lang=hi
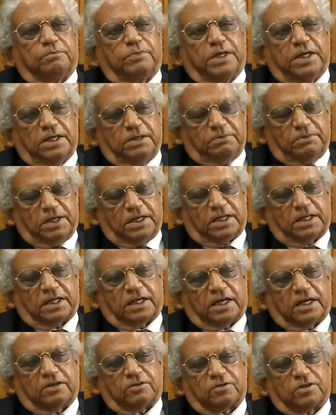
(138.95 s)
बीज
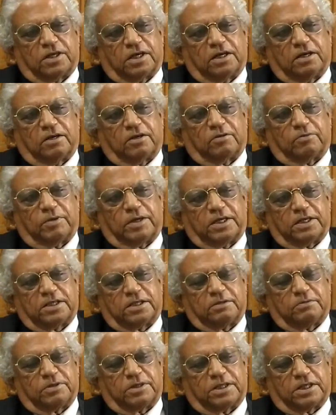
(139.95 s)
मिलता है उसे गवर्नमेंट
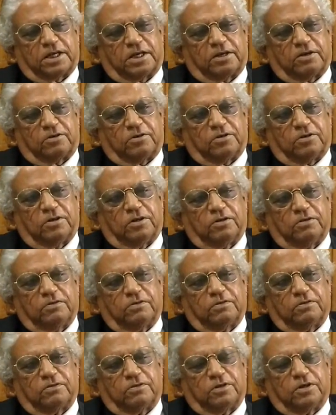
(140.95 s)
से बेचारे को
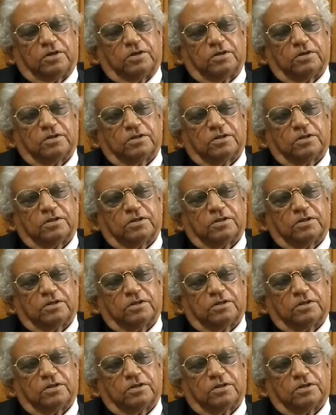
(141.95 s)
वो